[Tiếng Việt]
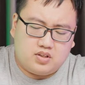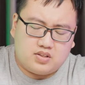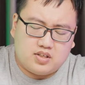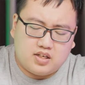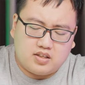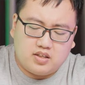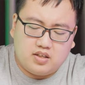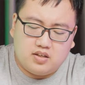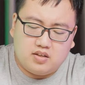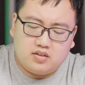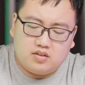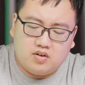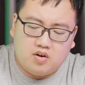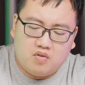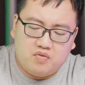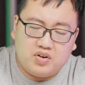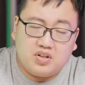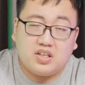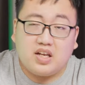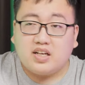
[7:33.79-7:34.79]
Thực ra thì
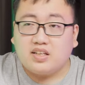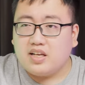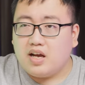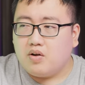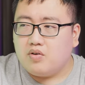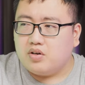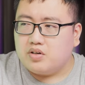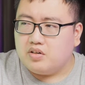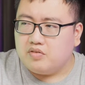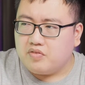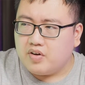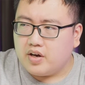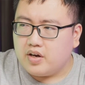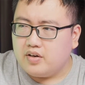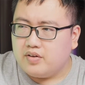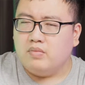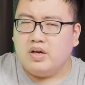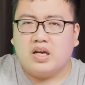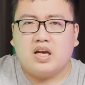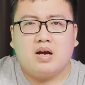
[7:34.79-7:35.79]
nó vẫn tái tạo được như vậy,
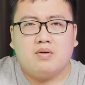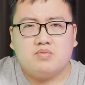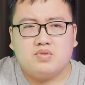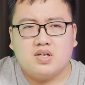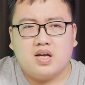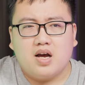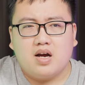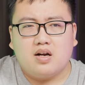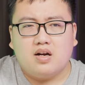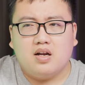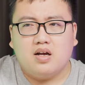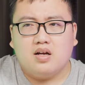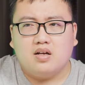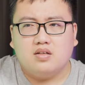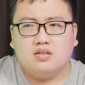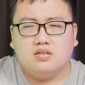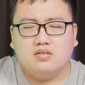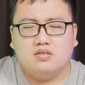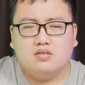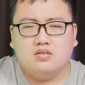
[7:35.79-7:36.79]
mình cảm giác
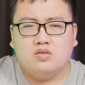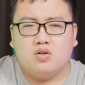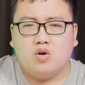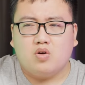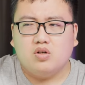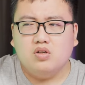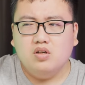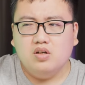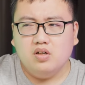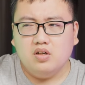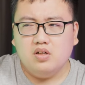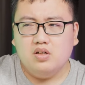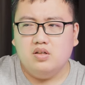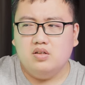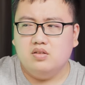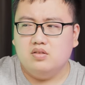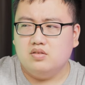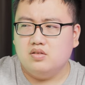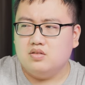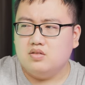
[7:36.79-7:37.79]
là nó cứ
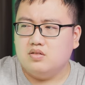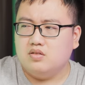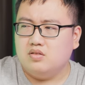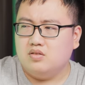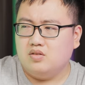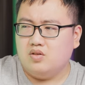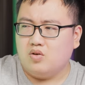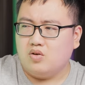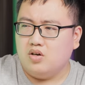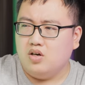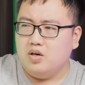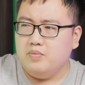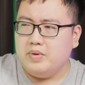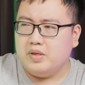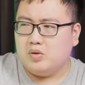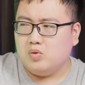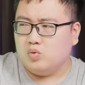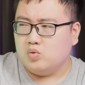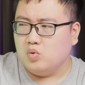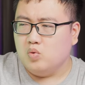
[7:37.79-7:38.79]
hơi
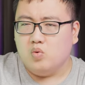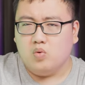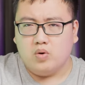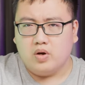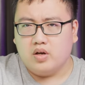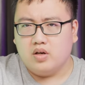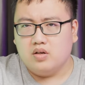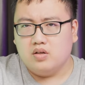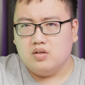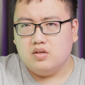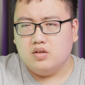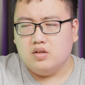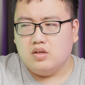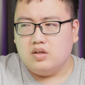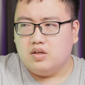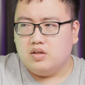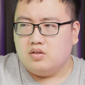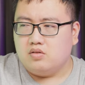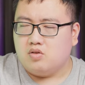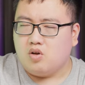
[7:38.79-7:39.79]
bị tù tù ấy.
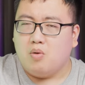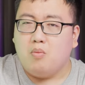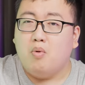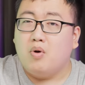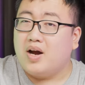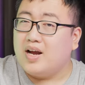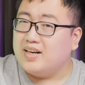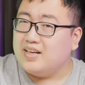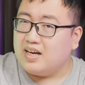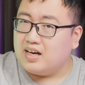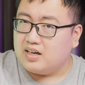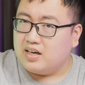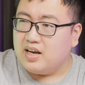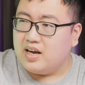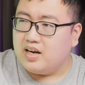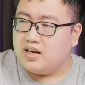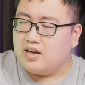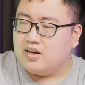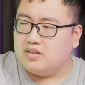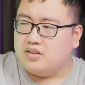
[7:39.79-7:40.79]
Nó một cách nặng
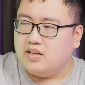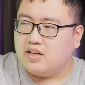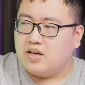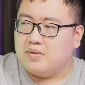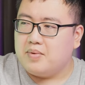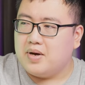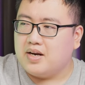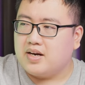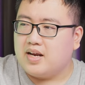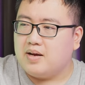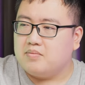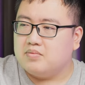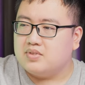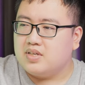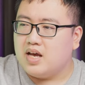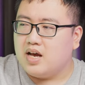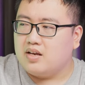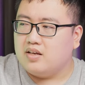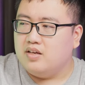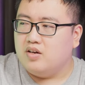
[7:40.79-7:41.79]
nề nhá thì các bạn cảm
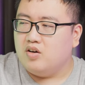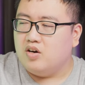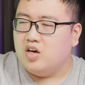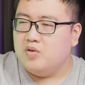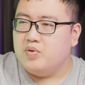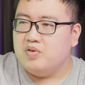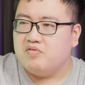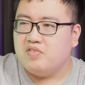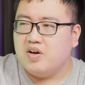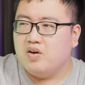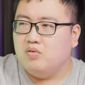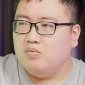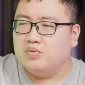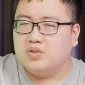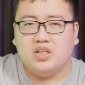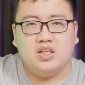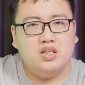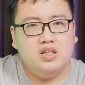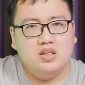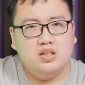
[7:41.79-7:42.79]
giác như nó hơi bị veo một
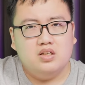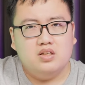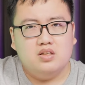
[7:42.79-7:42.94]
tí,